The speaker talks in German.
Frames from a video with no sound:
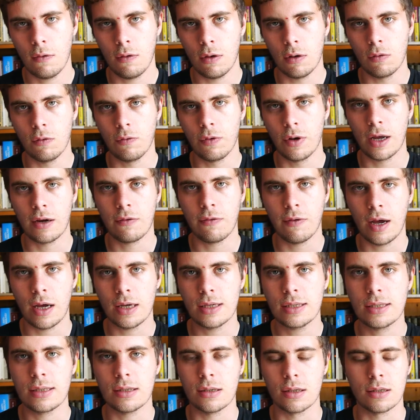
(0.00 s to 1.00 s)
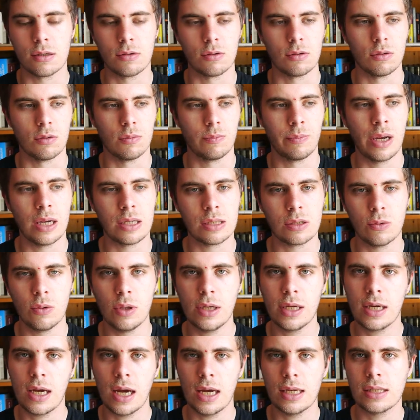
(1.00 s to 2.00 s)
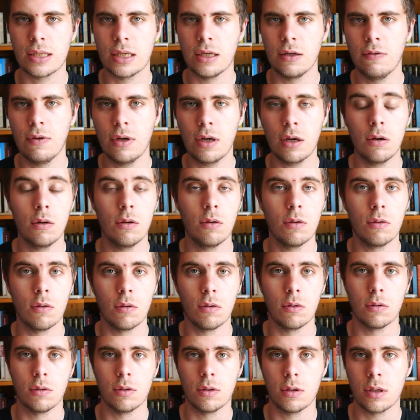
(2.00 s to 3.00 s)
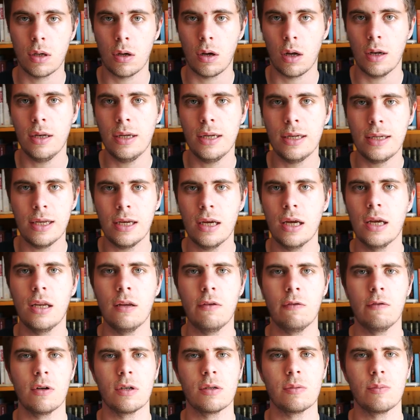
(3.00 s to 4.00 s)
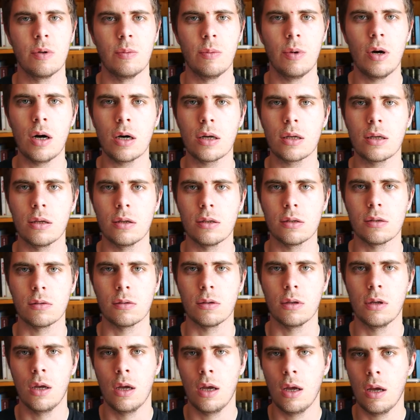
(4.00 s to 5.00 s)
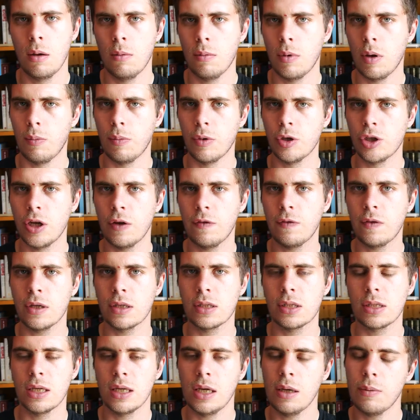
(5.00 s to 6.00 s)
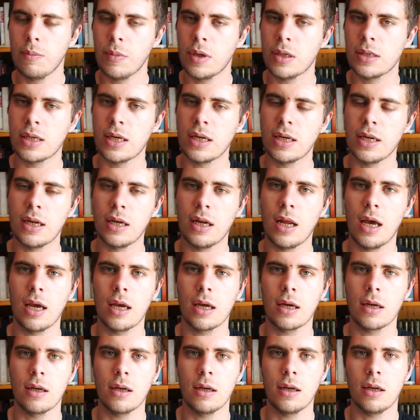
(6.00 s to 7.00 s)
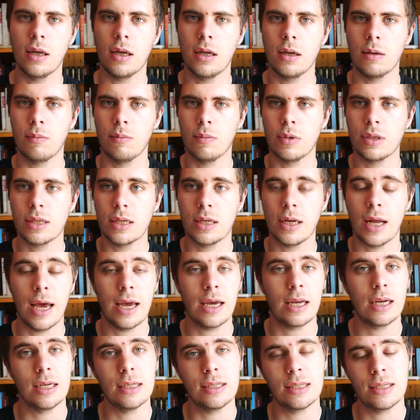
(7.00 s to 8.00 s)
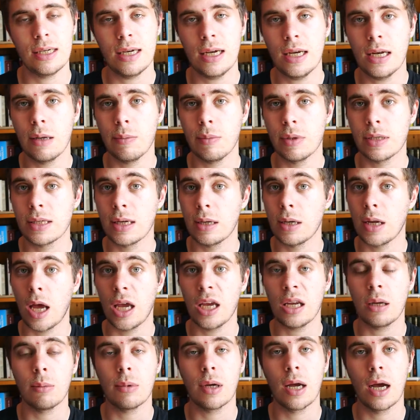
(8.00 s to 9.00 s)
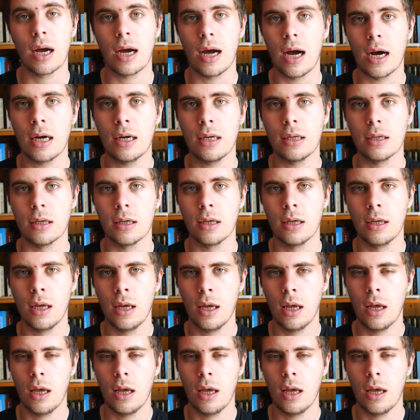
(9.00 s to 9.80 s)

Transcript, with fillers: Und du vielleicht weißt, also Persönlichkeitsentwicklung und all die Dinge, die was man macht, also man beschäftigt sich eben mit, seinen eigenen, mit seiner eigenen Seele, mit seinem eigenen Charakter.